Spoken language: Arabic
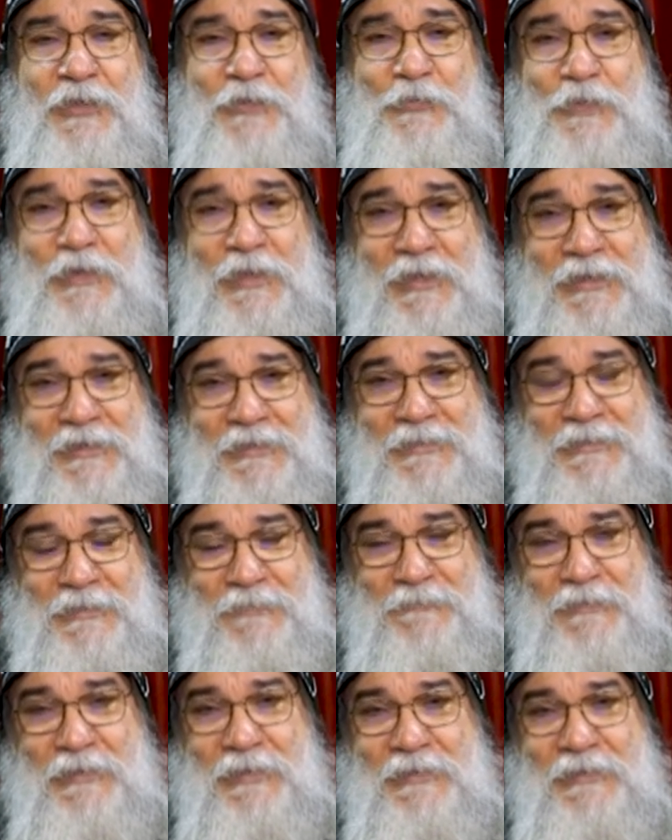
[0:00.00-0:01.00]
واحنا
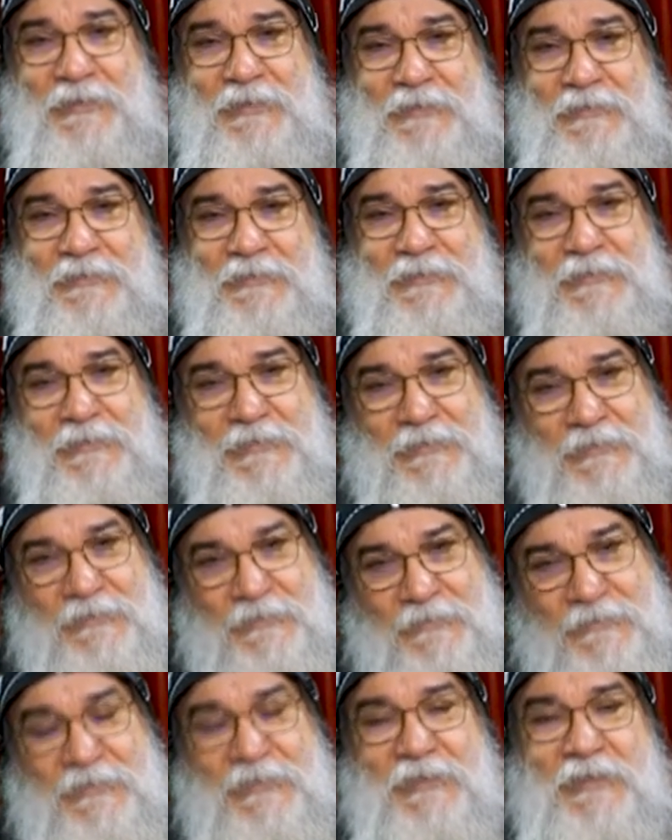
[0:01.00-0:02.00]
اتفقنا ان دي
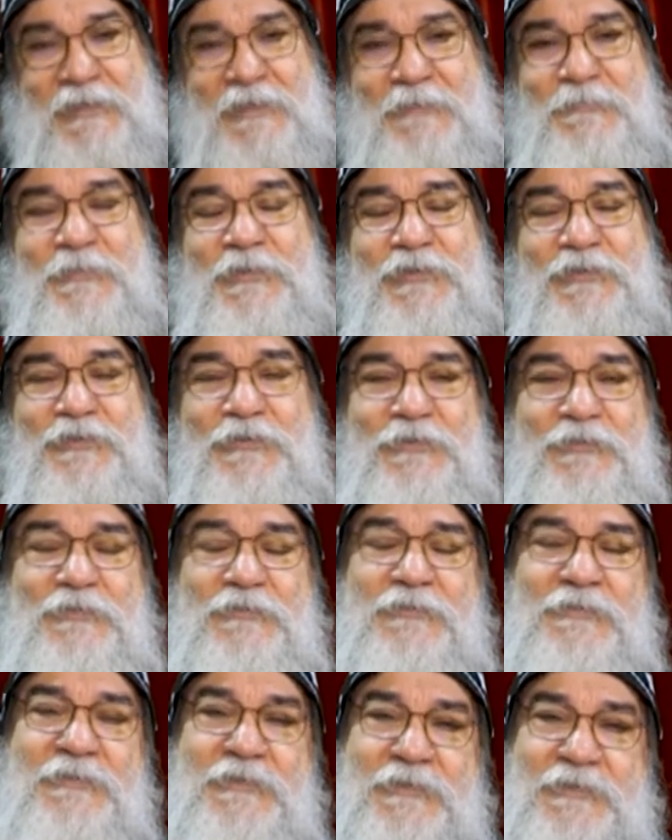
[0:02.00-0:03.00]
طريقة من
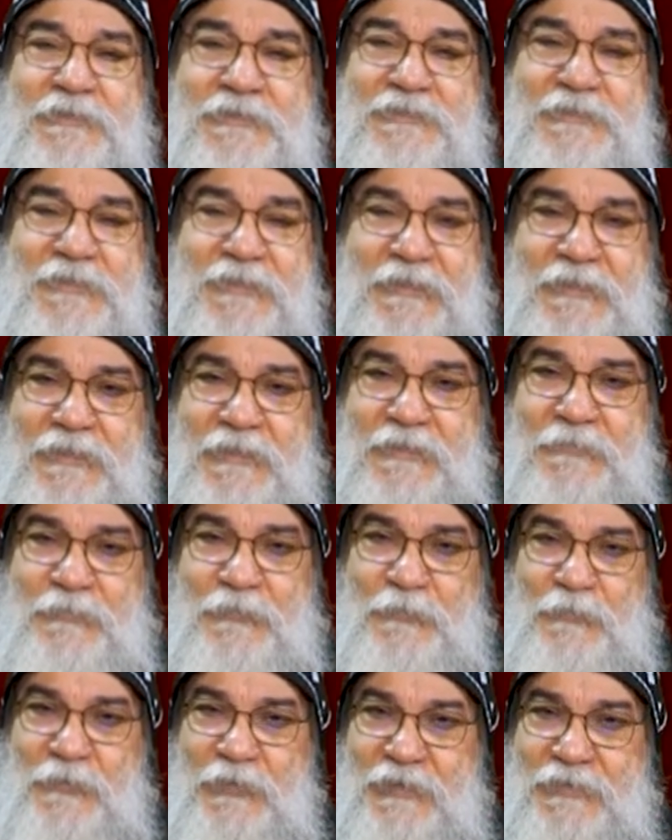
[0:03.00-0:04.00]
طرق دراسة الكتاب
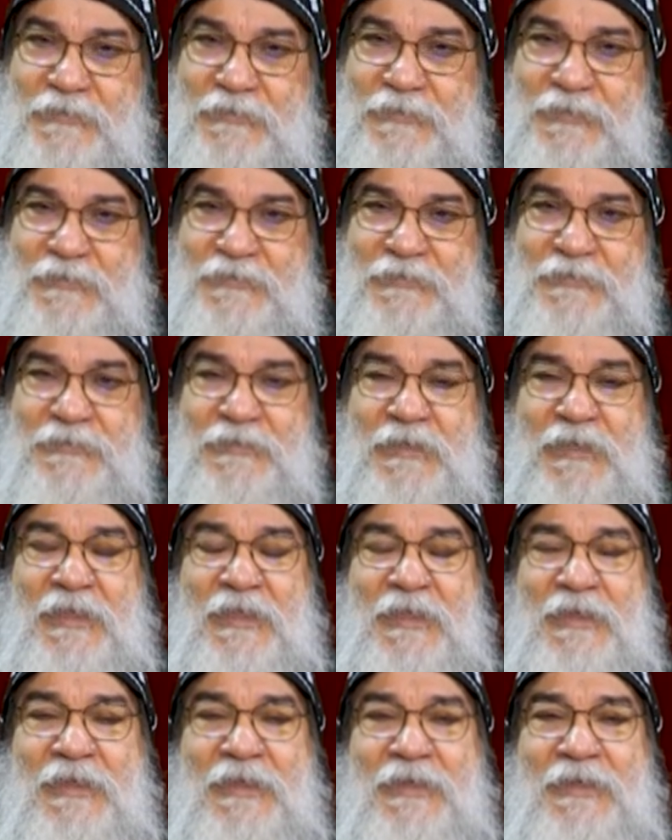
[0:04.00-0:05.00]
المقدس
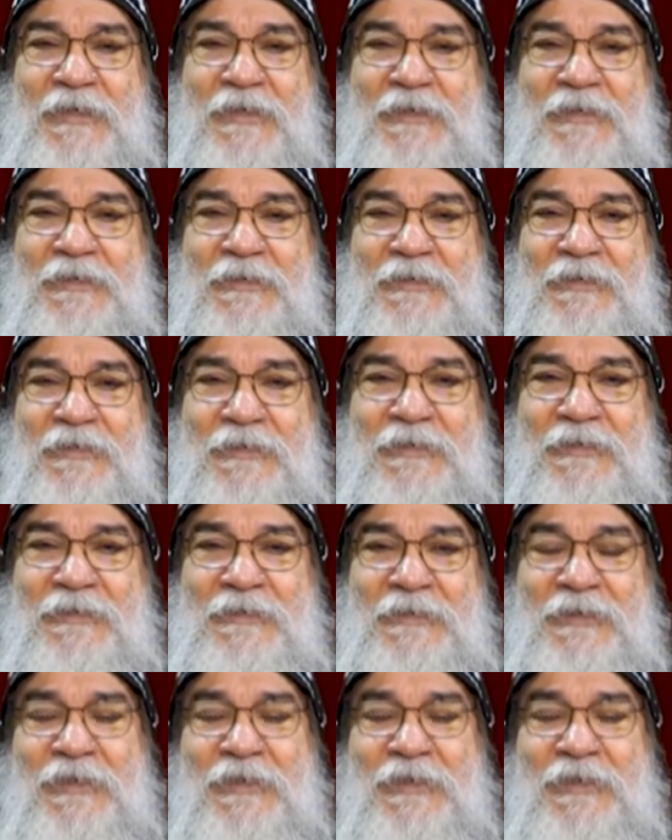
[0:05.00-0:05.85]
آه، ان